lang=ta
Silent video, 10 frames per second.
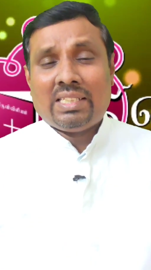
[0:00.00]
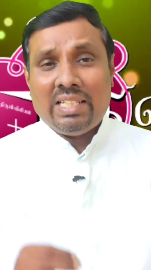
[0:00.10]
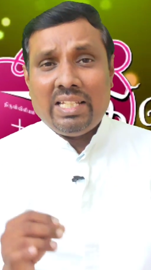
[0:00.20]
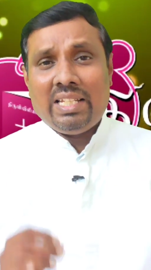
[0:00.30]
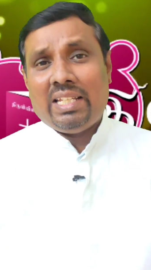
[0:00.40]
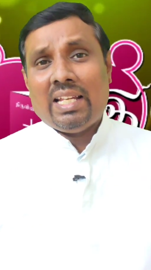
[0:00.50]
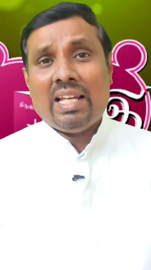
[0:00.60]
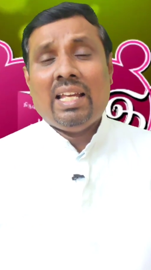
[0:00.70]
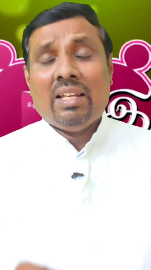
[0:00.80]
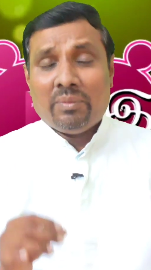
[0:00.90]
சீரிய
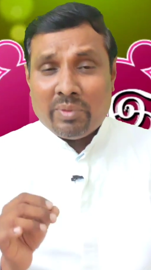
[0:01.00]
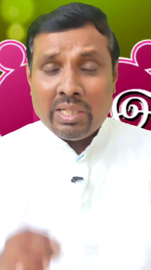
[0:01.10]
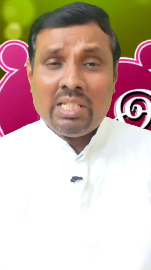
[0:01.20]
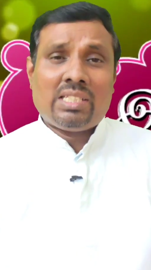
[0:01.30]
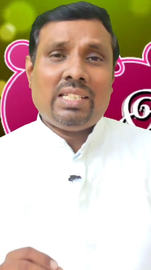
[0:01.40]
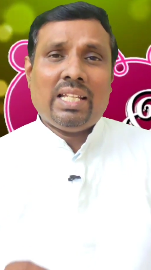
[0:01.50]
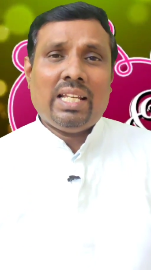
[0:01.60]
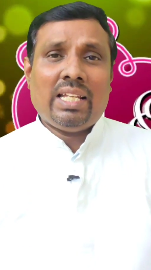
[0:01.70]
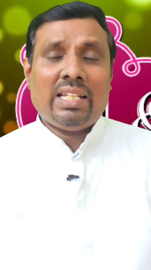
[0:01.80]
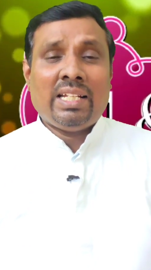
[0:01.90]
பெனிசிய
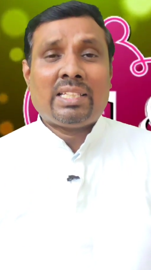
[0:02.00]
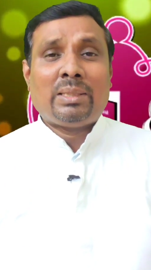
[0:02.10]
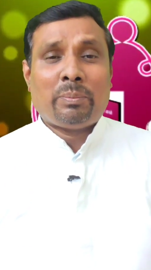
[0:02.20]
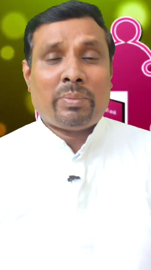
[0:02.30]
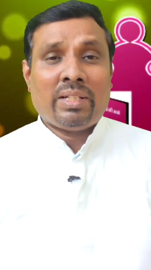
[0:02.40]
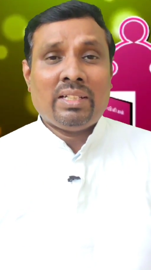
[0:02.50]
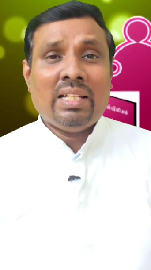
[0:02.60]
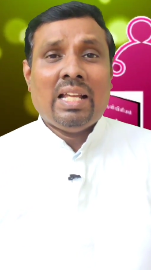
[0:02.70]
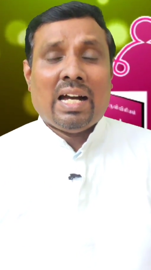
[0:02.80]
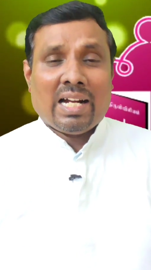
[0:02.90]
இனத்து பெண்
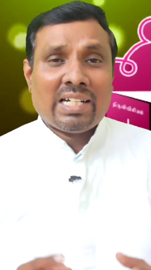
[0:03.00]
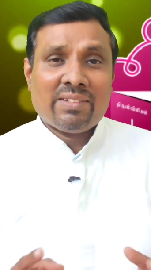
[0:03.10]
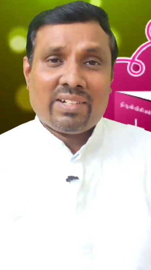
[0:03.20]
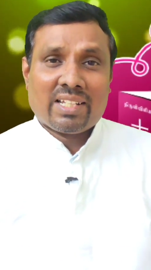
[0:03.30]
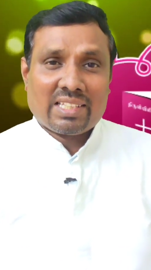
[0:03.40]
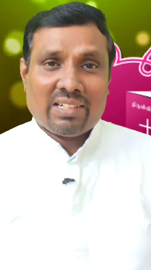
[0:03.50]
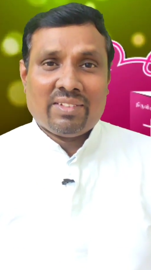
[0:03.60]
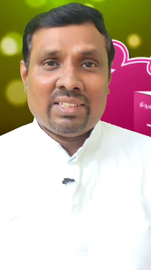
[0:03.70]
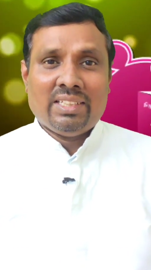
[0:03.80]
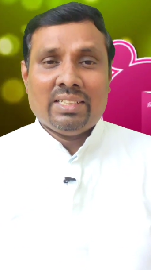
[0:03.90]
ஆண்டவரிடத்தில்
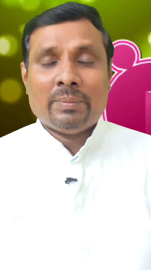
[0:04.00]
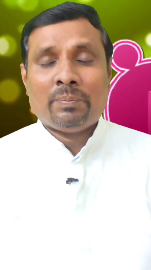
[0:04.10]
வந்து